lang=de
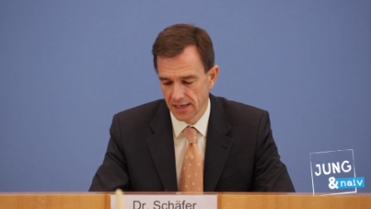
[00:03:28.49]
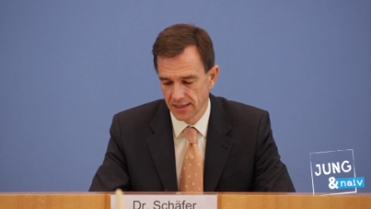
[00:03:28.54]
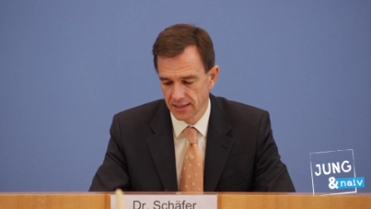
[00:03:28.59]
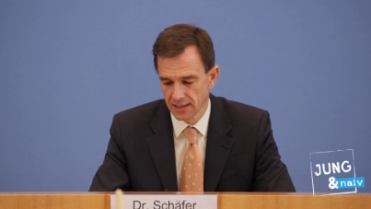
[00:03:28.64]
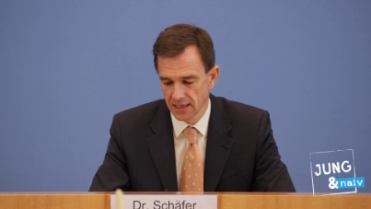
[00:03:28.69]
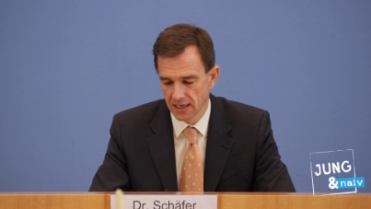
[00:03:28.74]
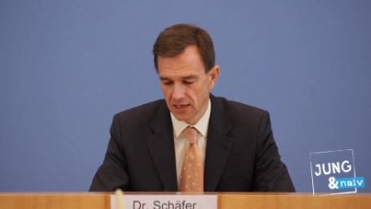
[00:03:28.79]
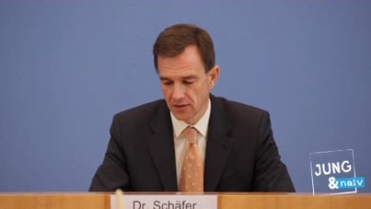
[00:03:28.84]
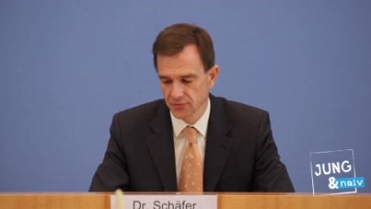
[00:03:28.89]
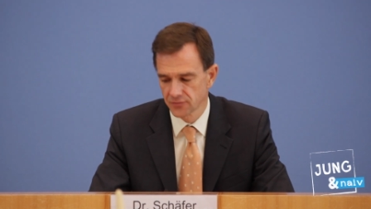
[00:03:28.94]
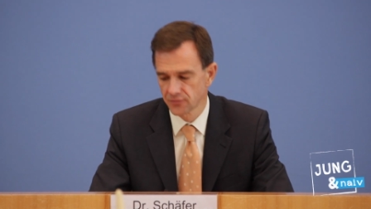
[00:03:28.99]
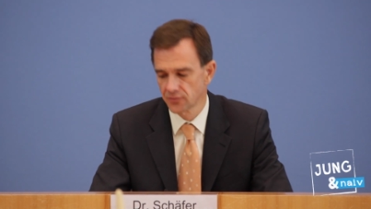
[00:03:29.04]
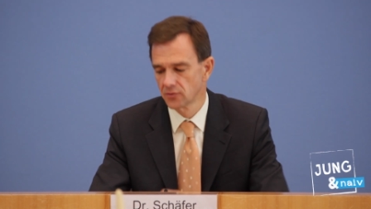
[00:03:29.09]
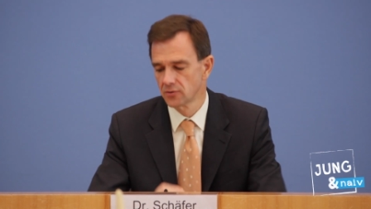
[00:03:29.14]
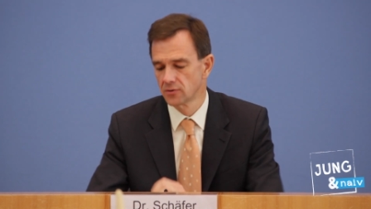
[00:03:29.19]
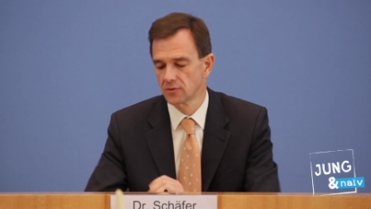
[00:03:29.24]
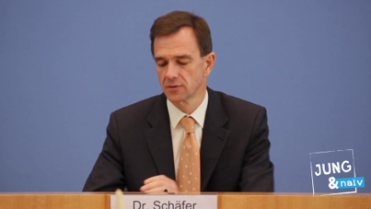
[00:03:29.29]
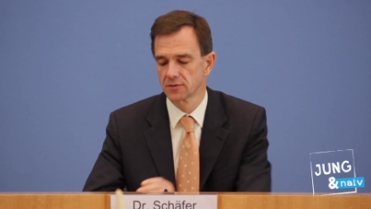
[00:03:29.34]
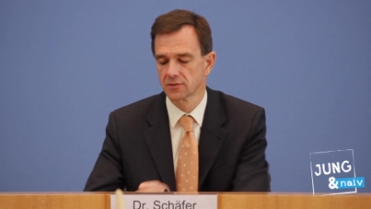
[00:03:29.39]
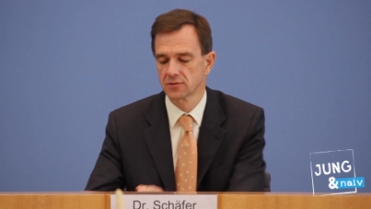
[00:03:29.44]
einige
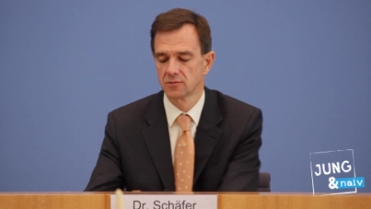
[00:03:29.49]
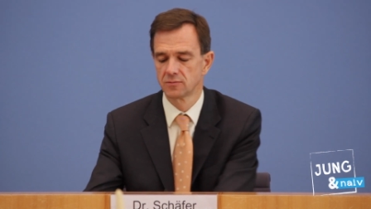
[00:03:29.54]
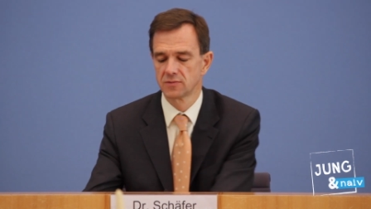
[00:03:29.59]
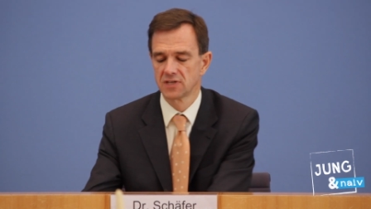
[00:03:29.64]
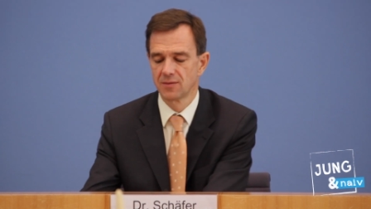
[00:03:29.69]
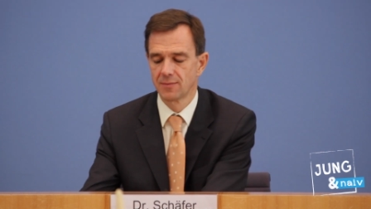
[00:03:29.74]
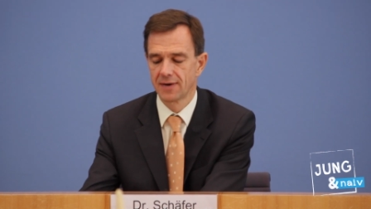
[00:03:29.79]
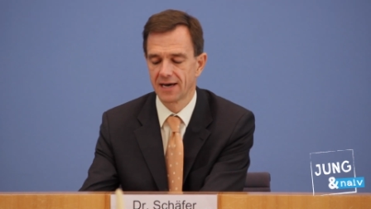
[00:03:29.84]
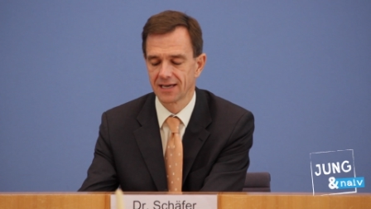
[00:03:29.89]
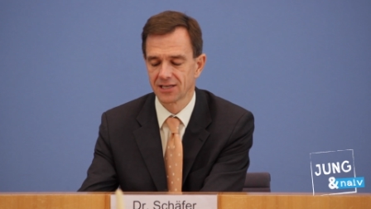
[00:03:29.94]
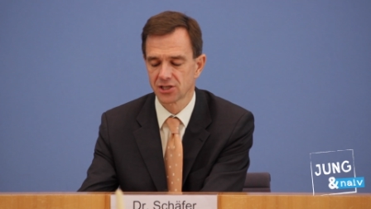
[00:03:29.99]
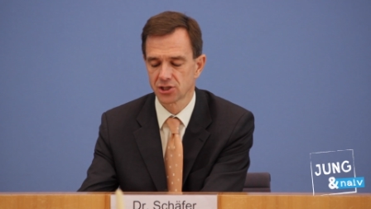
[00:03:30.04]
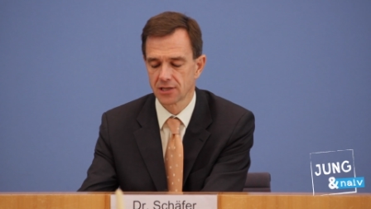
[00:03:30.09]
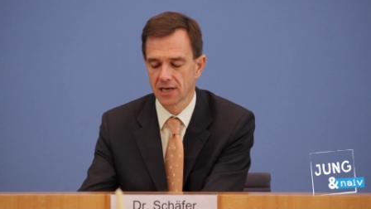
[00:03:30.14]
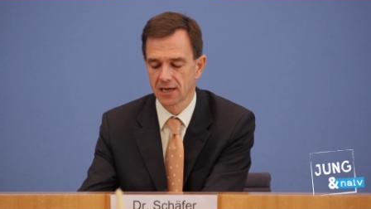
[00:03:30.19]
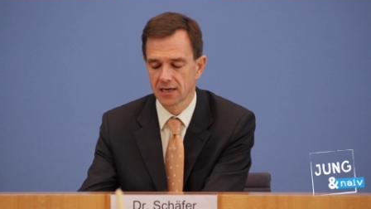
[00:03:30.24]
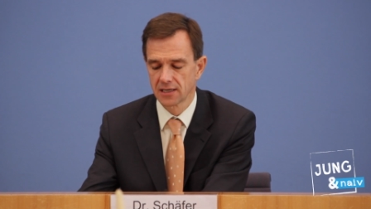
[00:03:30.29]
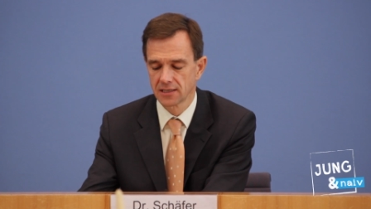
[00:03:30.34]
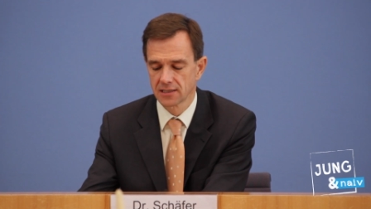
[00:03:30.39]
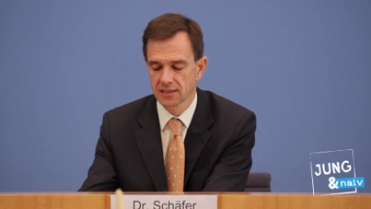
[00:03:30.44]
Ausführungen zum Thema
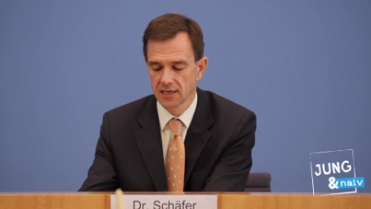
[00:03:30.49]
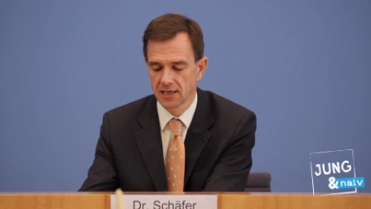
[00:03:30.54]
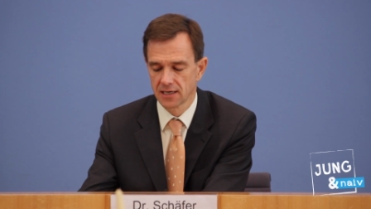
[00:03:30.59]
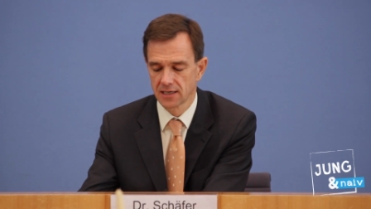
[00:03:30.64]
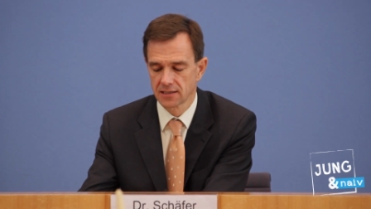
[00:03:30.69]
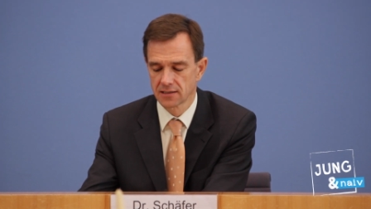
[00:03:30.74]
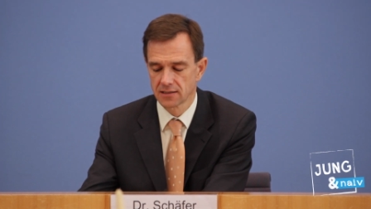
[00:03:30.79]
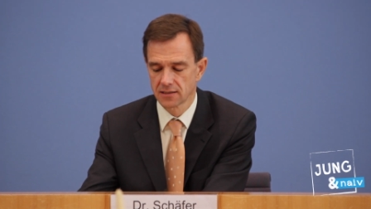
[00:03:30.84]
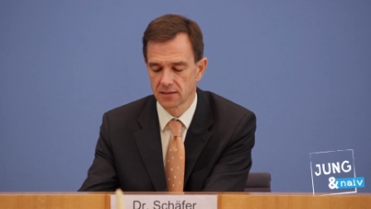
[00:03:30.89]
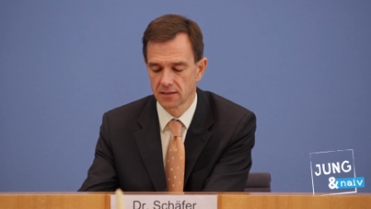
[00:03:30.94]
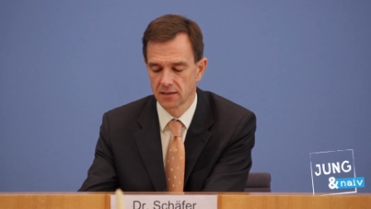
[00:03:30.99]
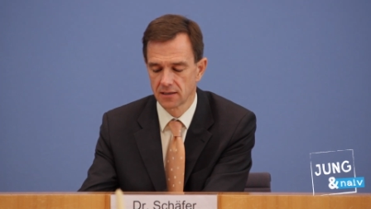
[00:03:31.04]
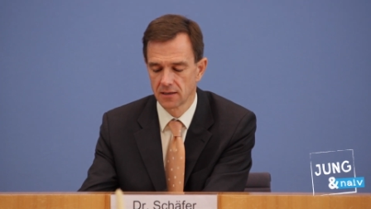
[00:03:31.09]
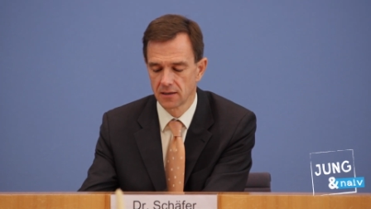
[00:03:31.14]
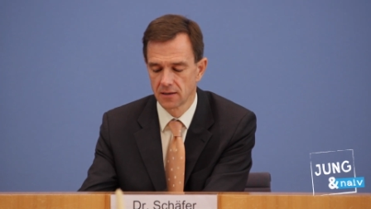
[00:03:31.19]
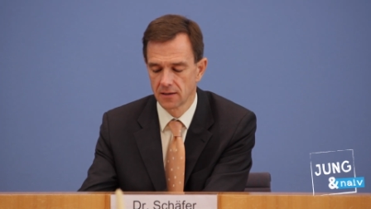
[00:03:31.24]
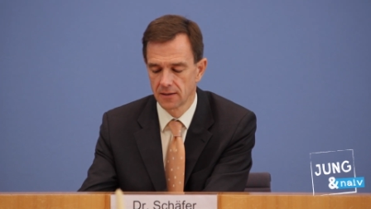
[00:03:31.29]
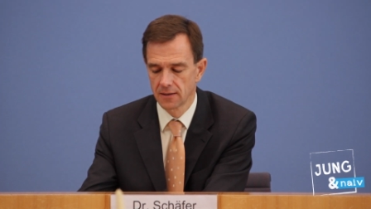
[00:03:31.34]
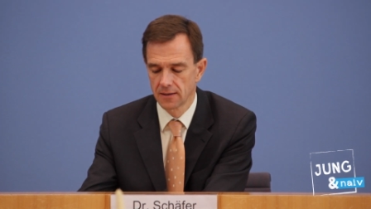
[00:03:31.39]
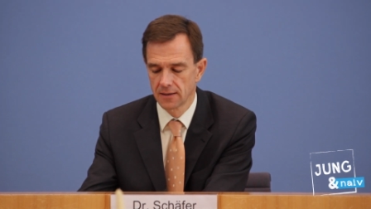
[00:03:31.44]
Rechtsstaatlichkeit
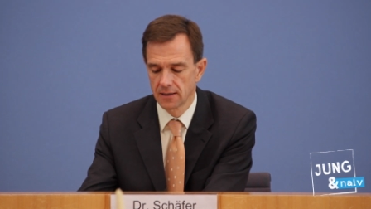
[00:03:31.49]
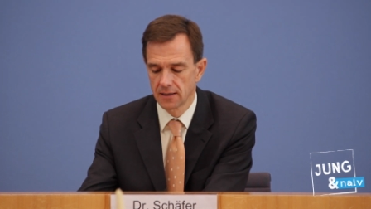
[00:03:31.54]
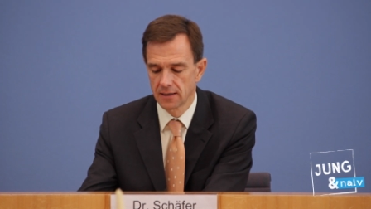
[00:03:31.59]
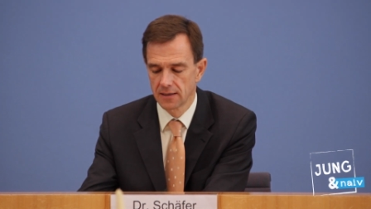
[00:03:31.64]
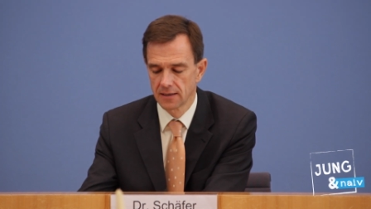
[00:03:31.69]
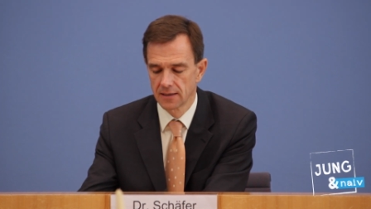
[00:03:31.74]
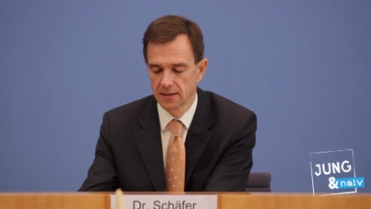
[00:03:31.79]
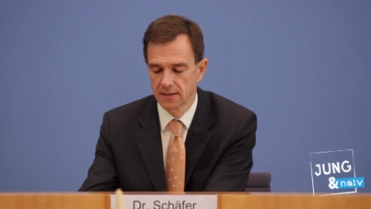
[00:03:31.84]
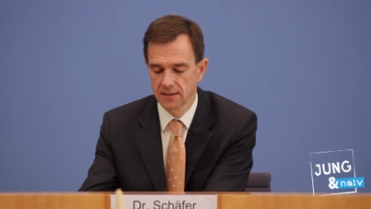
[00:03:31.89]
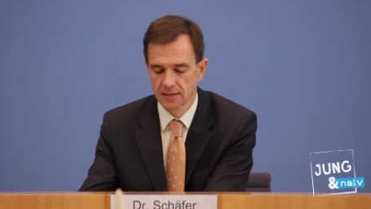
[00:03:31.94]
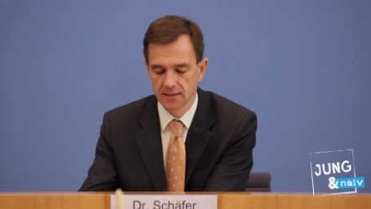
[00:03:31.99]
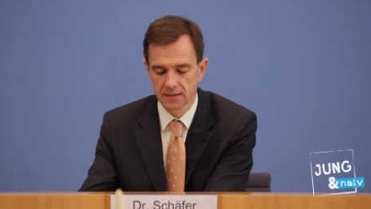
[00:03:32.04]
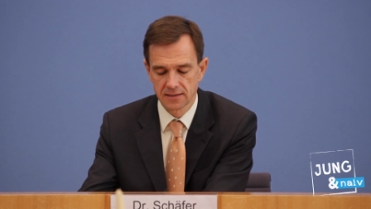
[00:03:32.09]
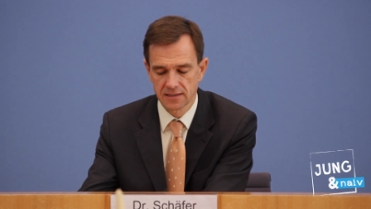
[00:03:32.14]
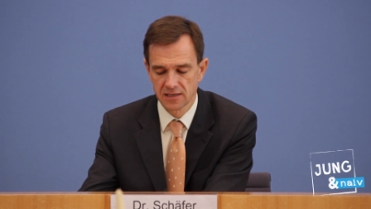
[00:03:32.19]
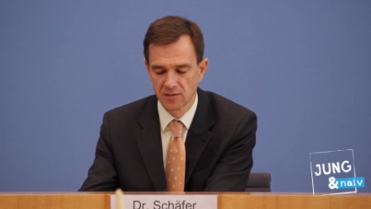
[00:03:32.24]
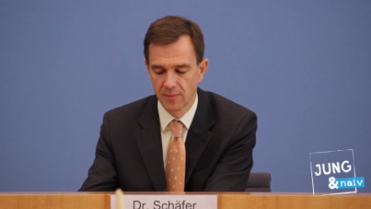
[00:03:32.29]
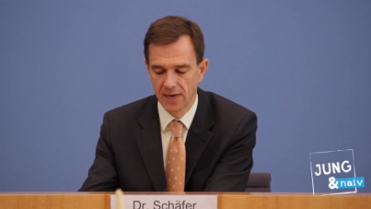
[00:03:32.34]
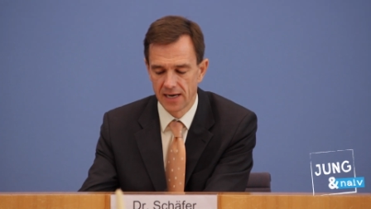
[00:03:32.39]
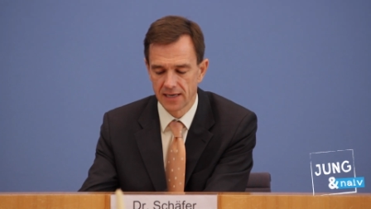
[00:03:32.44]

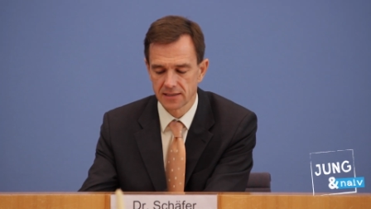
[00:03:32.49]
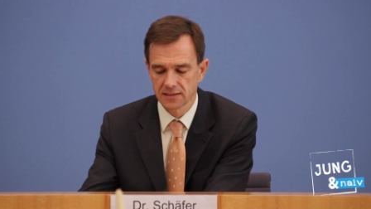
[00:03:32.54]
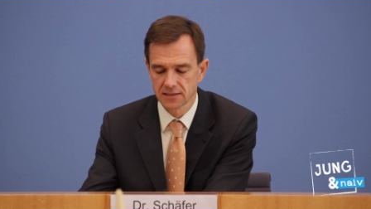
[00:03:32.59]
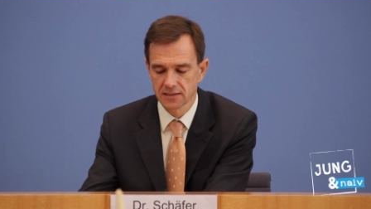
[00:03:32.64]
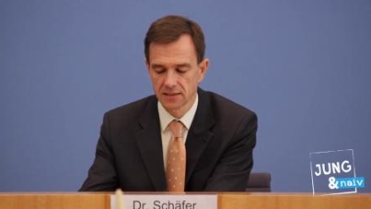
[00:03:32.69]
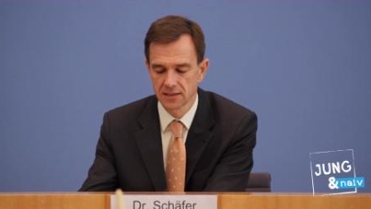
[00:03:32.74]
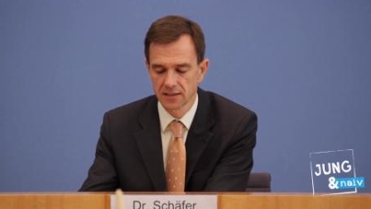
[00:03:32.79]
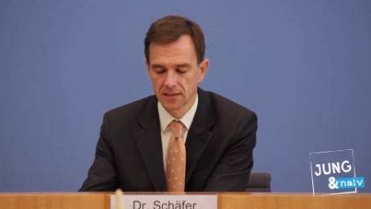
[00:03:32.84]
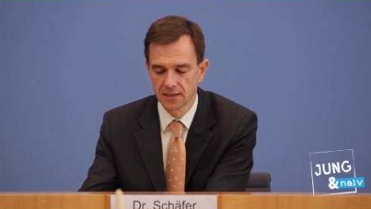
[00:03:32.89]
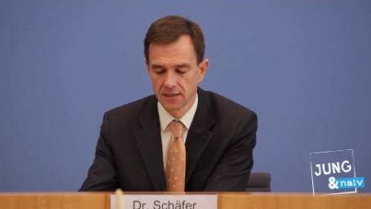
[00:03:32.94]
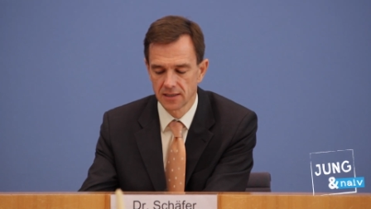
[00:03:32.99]
gemacht.